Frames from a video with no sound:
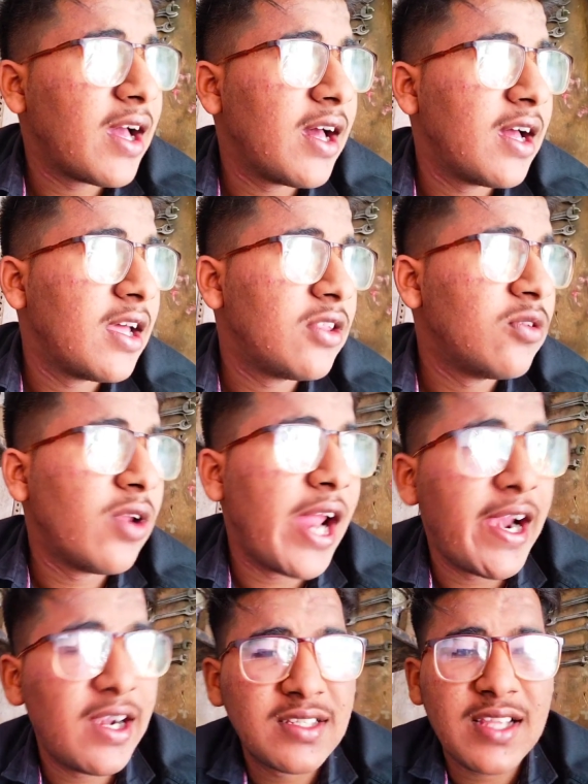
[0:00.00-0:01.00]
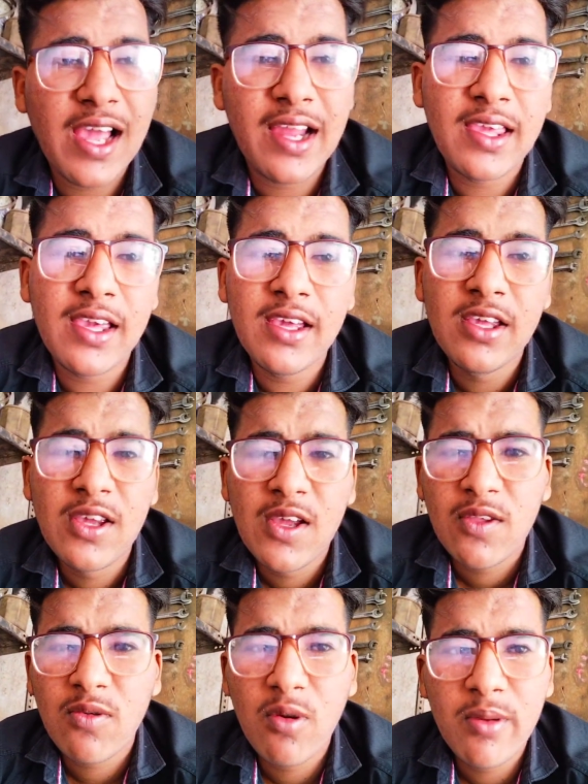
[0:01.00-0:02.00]
का दो लाइट्स लानी है
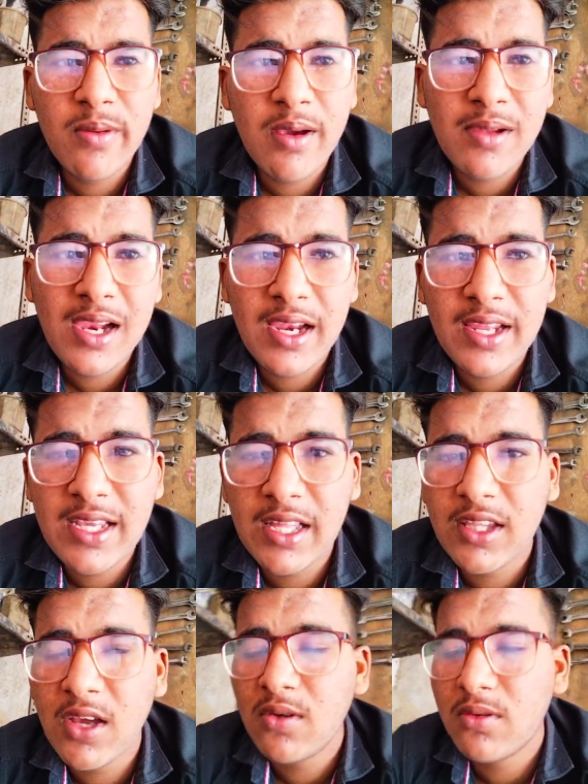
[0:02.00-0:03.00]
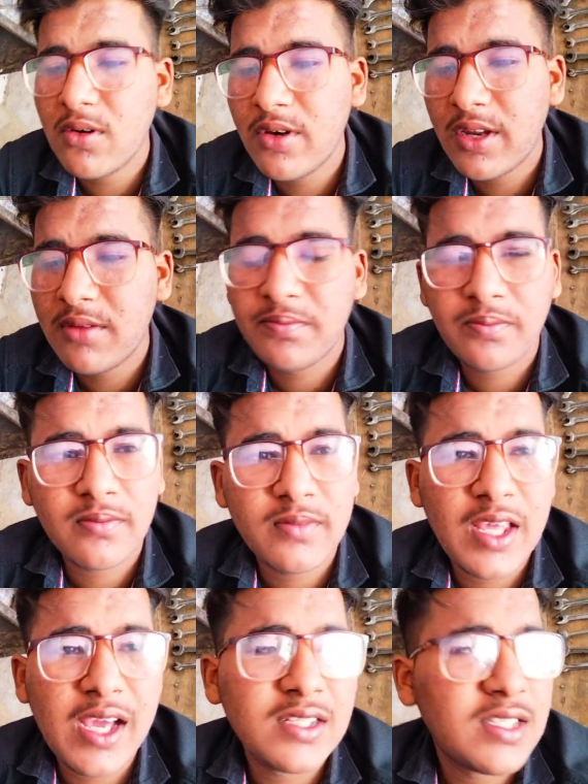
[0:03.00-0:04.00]
तो वो भी मैं अभी लेने जाता हूँ और
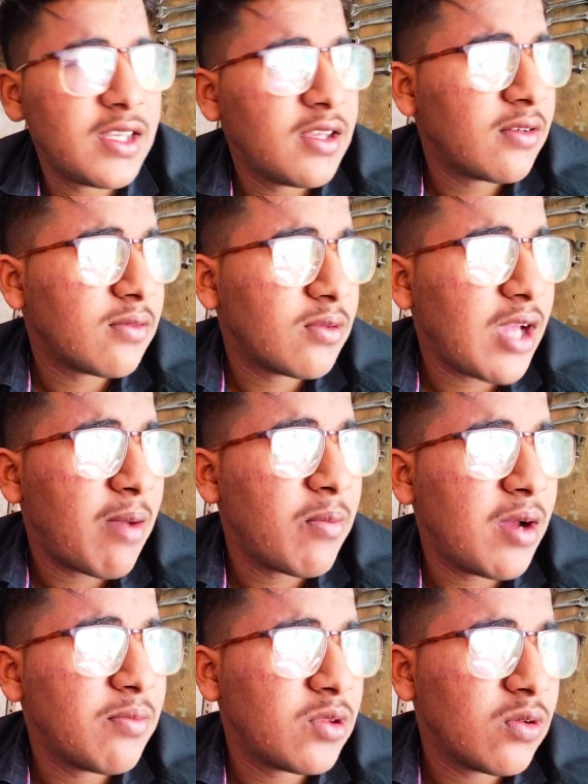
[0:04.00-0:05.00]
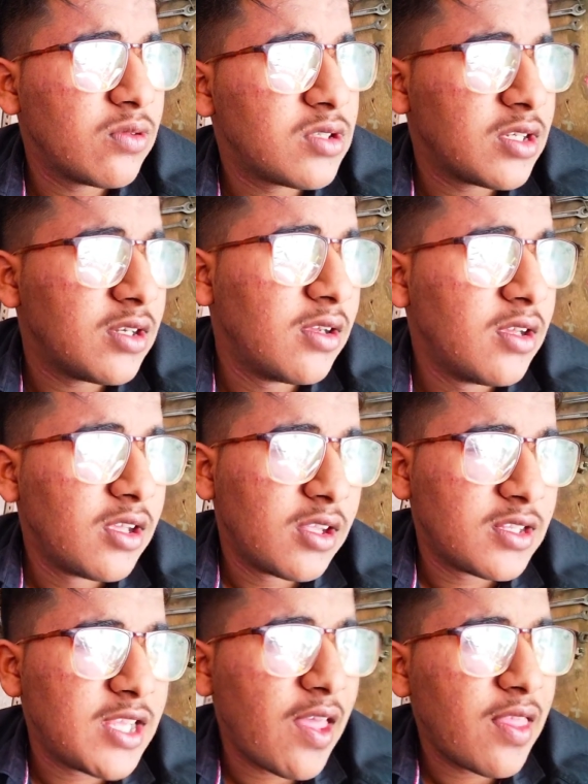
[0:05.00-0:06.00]
यहाँ से काम वाम तो कुछ
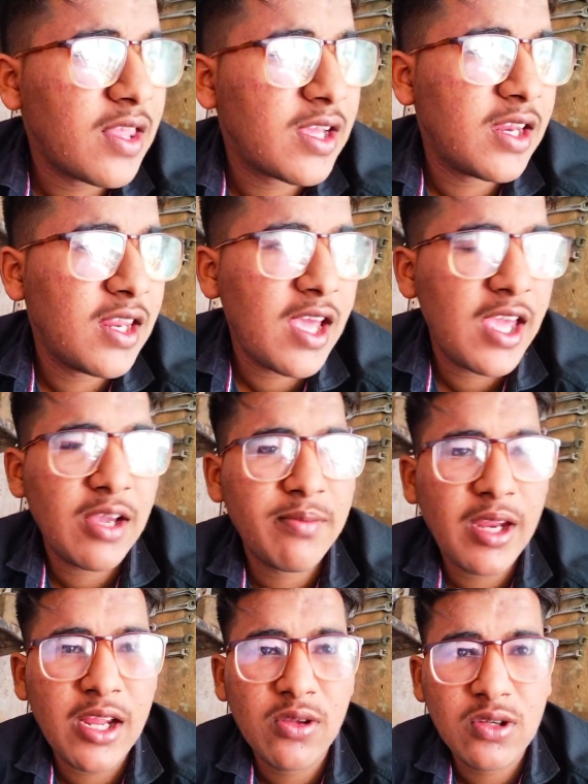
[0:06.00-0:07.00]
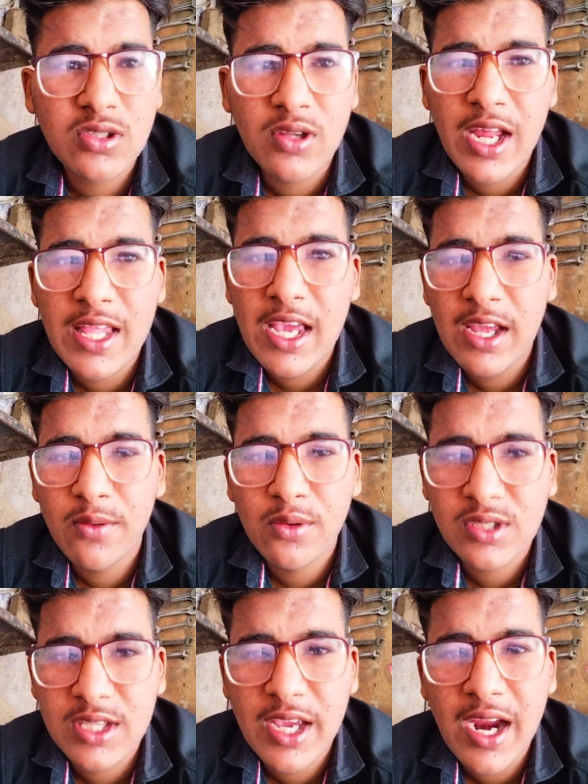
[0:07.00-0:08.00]
ज़्यादा दिख नहीं रहा एक मेरा दोस्त और आ जाए
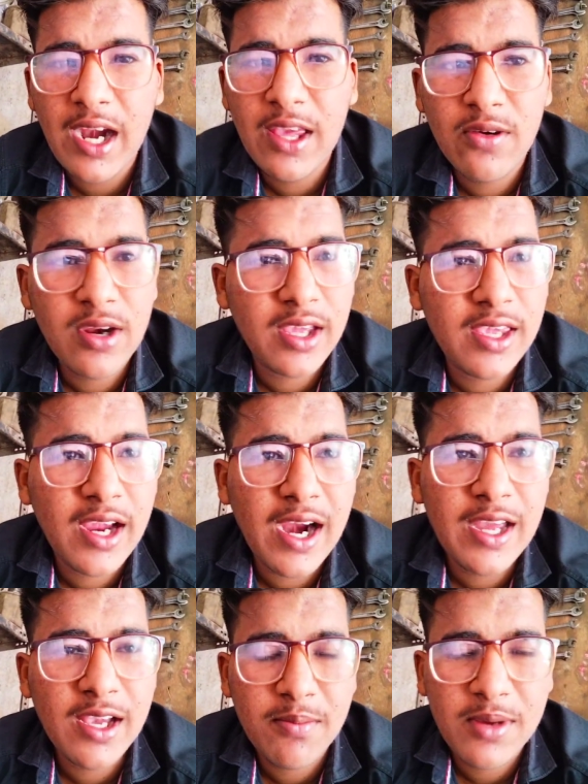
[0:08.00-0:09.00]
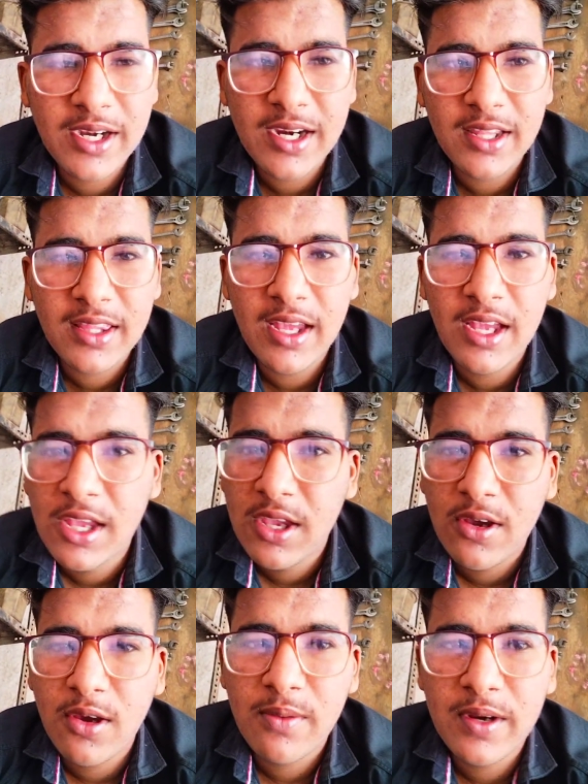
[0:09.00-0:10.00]
उसकी गाड़ी और एक ये गाड़ी कंप्लीट करते
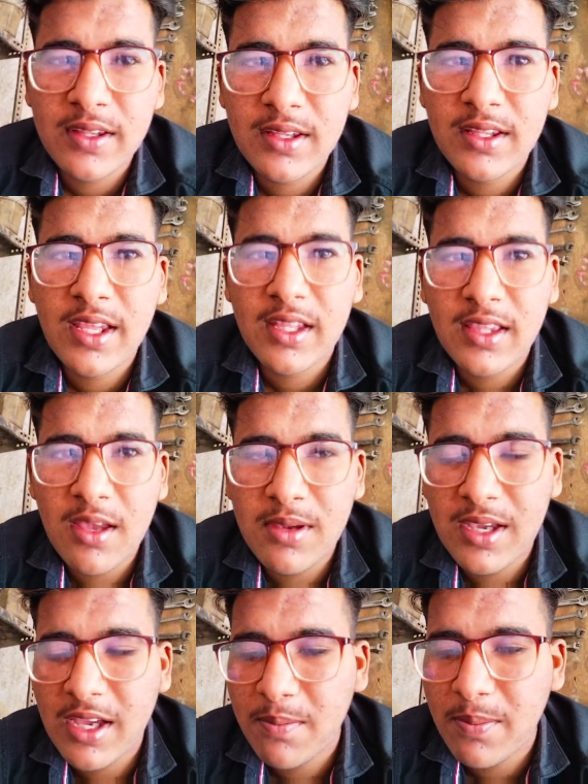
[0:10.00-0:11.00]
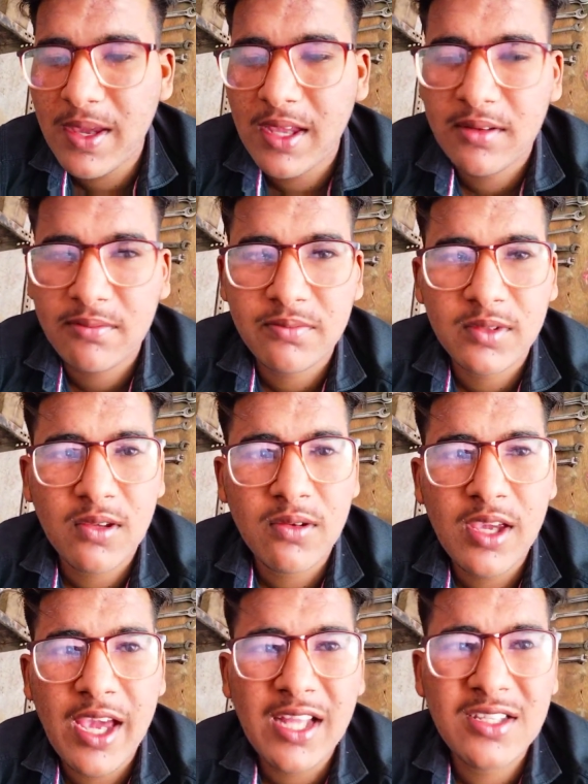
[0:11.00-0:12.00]
हैं और फिर देखते हैं अभी घर पे
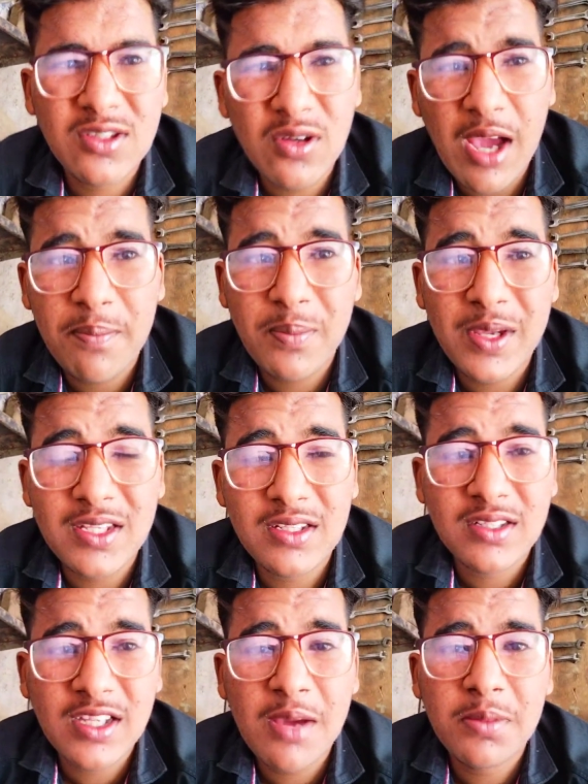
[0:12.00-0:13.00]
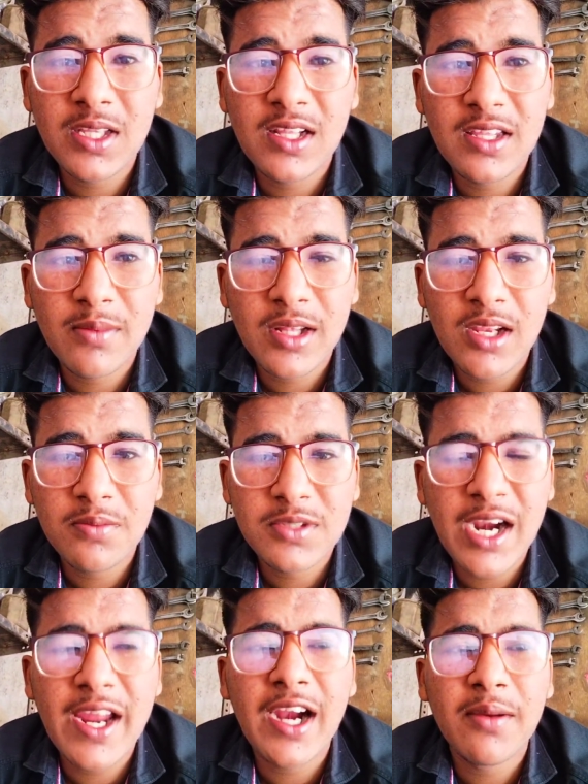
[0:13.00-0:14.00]
क्योंकि आज तो काफ़ी काफ़ी जल्दी मतलब
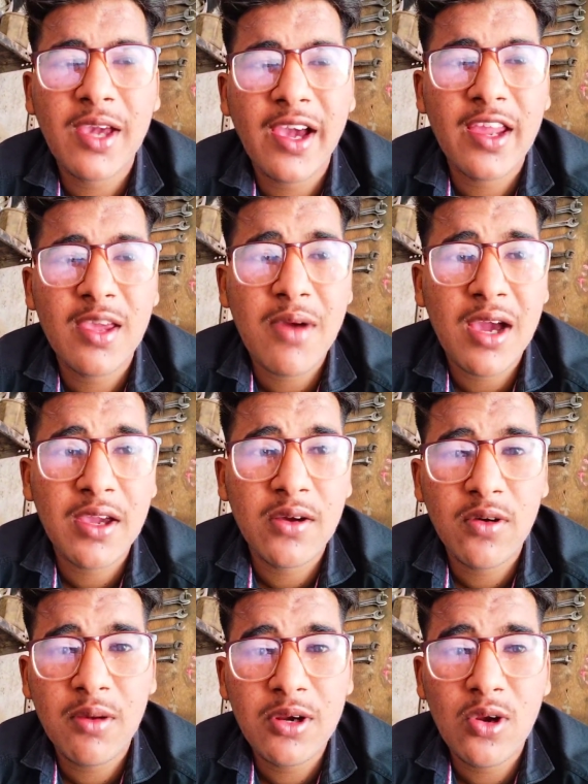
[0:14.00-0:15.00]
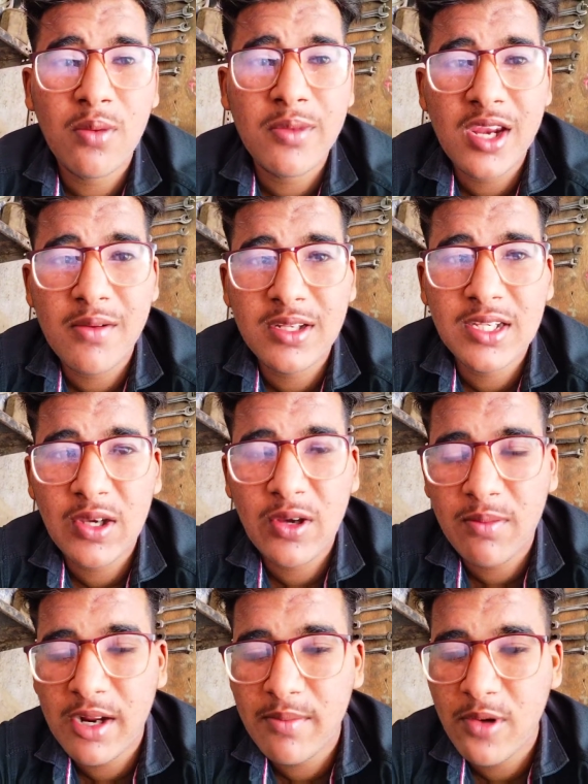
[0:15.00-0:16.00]
साढ़े आठ के करीब आ गया हूँ अभी नौ भी नहीं बजे
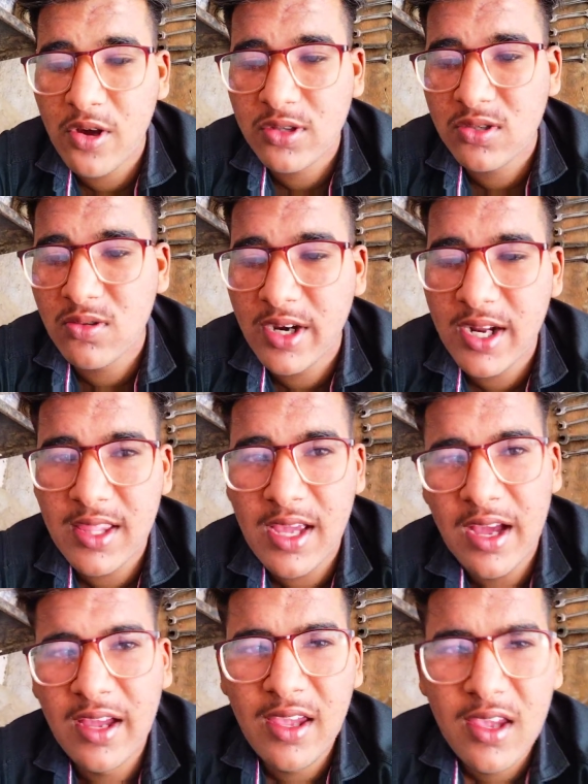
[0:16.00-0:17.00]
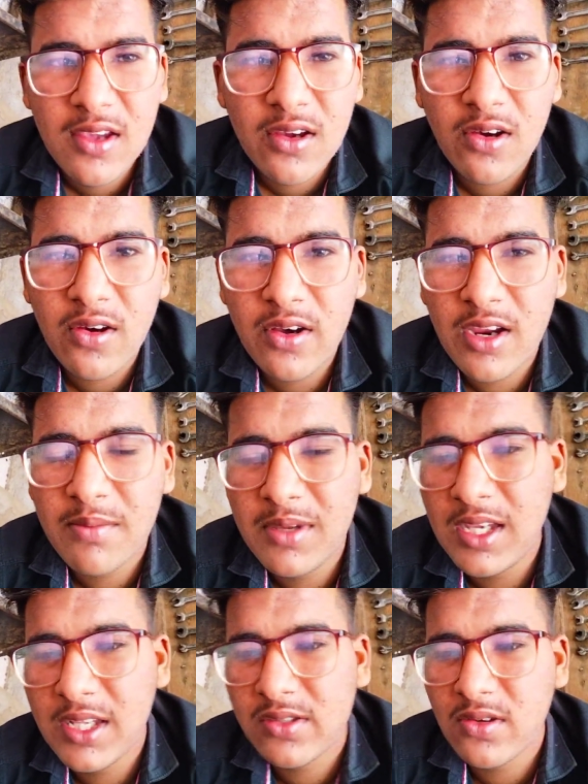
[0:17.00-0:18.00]
और मैंने ब्लॉग शुरू कर दिया और
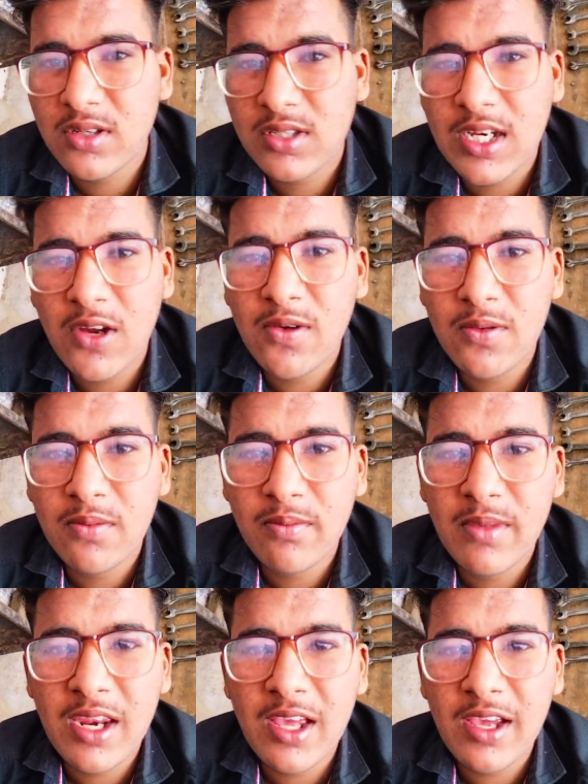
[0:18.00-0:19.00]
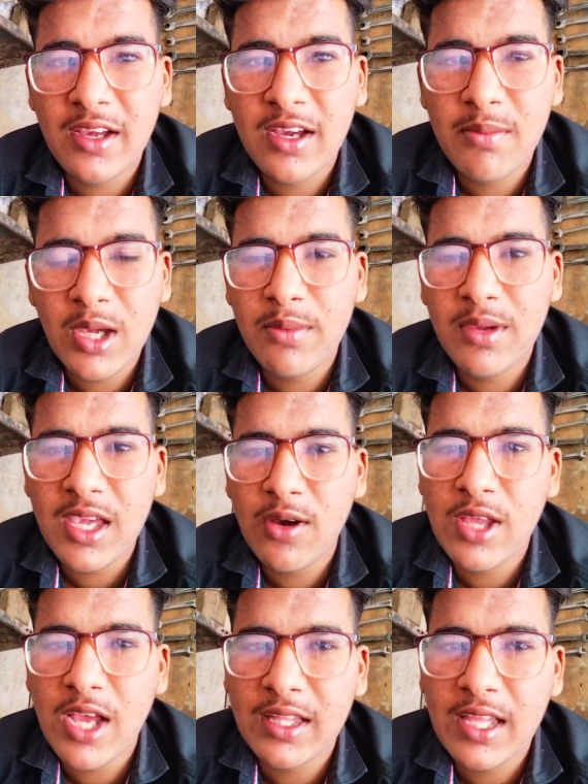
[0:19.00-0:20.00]
अभी सोच रहा हूँ मेरे कभी कभी क्या
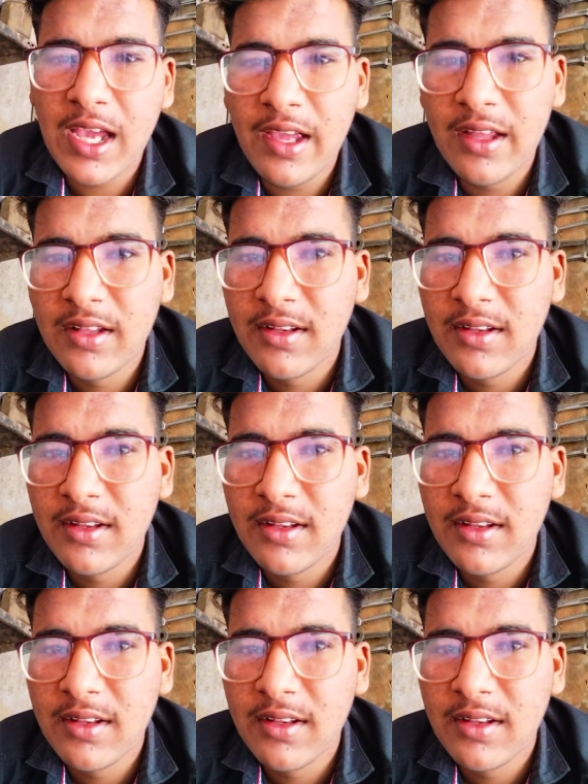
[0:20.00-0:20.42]
हो जाता है